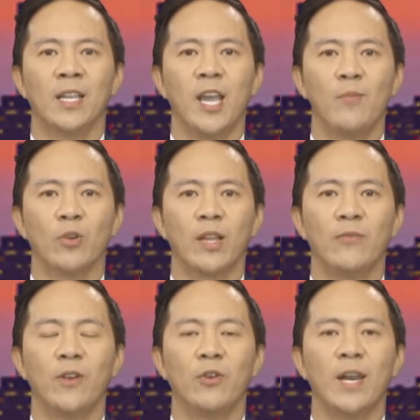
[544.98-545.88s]
thêm một
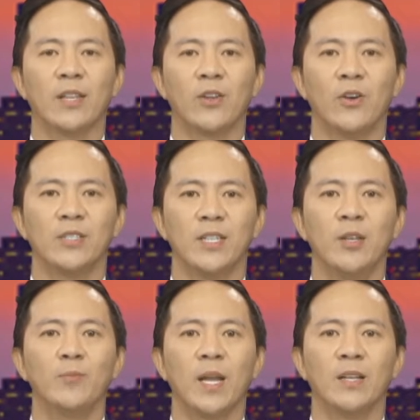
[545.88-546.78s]
thành viên của NATO sẽ
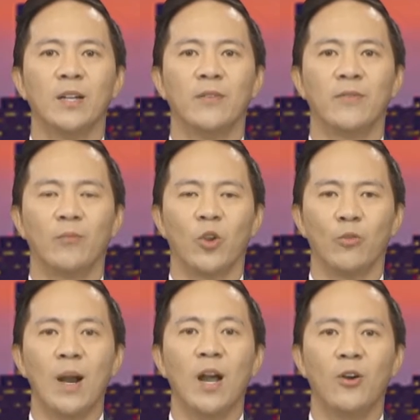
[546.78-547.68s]
giúp tăng cường phòng
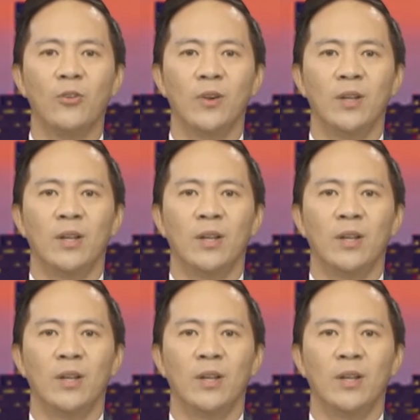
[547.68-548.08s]
thủ Bắc Âu.